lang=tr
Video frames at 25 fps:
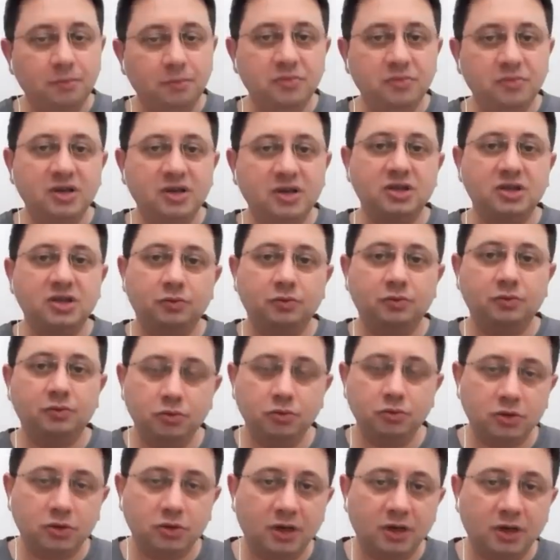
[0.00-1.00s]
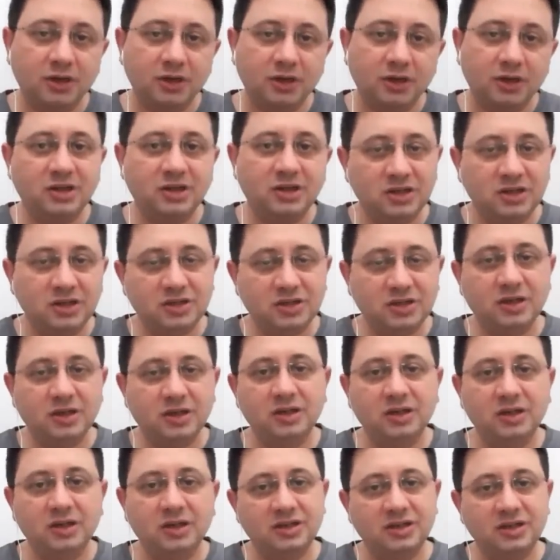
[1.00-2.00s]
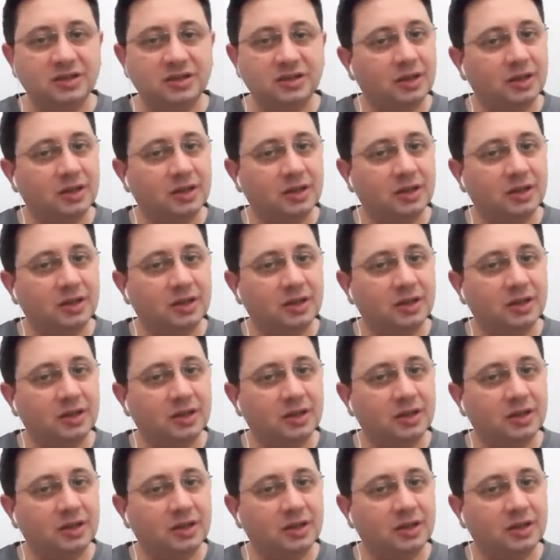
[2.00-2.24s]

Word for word: bir kısmı Ruslardan ki işlerini kesinlikle